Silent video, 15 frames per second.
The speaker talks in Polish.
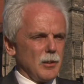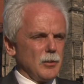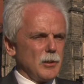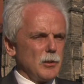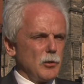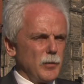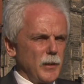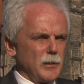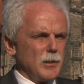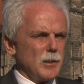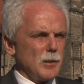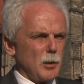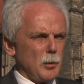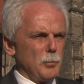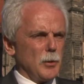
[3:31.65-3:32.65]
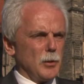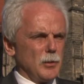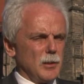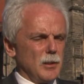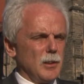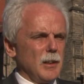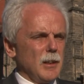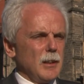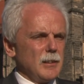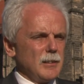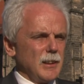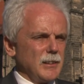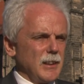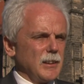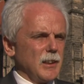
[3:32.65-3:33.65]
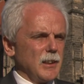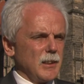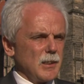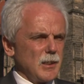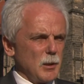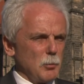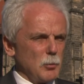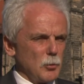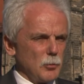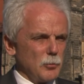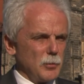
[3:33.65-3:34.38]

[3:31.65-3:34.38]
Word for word: On jest świetnie zrobiony, nadane jest jemu